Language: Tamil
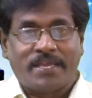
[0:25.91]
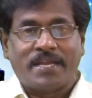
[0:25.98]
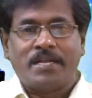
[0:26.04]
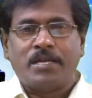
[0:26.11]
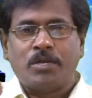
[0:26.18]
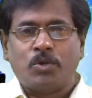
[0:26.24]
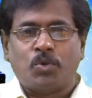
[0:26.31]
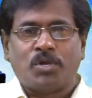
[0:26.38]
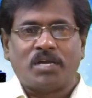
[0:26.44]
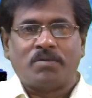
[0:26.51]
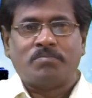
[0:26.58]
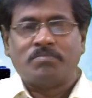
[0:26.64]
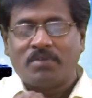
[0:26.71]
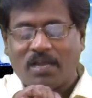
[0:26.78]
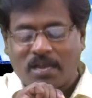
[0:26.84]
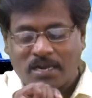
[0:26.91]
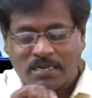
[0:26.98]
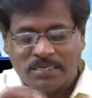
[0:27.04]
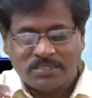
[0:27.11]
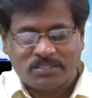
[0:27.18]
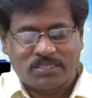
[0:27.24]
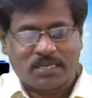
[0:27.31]
என் நுகம்
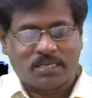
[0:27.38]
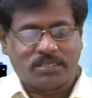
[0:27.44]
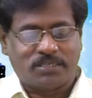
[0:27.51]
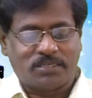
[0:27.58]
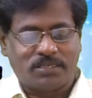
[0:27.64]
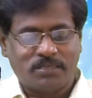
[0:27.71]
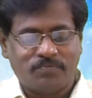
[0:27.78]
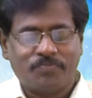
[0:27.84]
அழுத்தாது